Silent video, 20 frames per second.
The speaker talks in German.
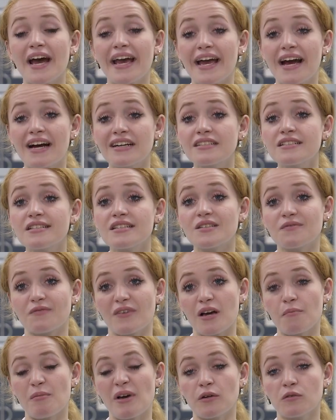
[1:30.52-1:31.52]
Erkens
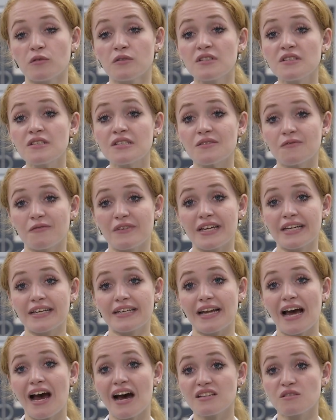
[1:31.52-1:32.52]
war bei uns wegen
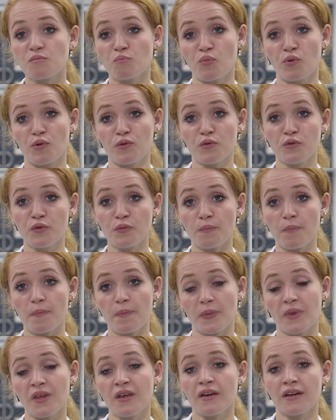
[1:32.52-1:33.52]

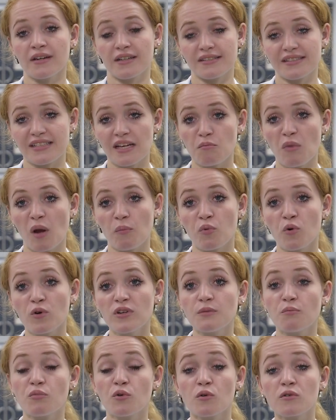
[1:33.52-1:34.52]
Nasenpolypen. Das nennt man
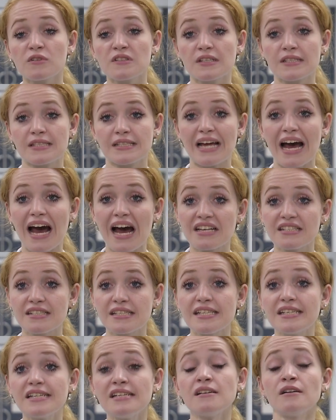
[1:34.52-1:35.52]
Polyposis
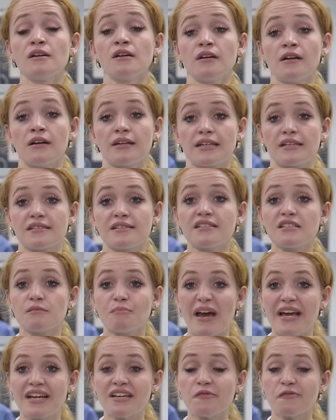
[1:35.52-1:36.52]
nasi. Das sind im
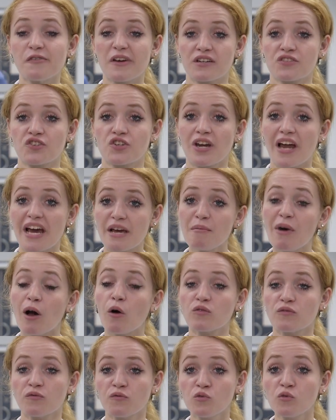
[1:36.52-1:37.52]
Endeffekt
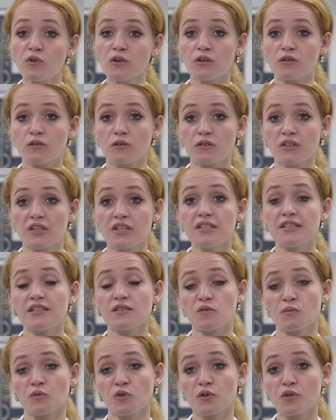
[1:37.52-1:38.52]
Schleimhautwucherungen, die
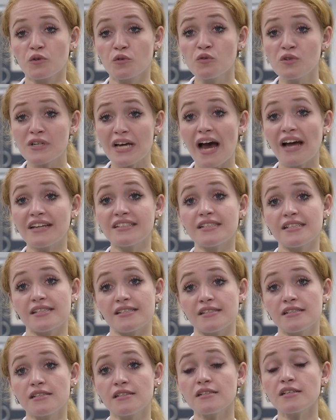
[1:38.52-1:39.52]
zum Glück gutartig
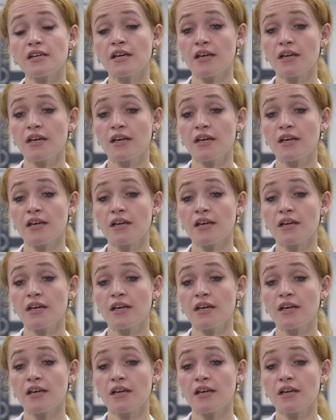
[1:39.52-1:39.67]
sind,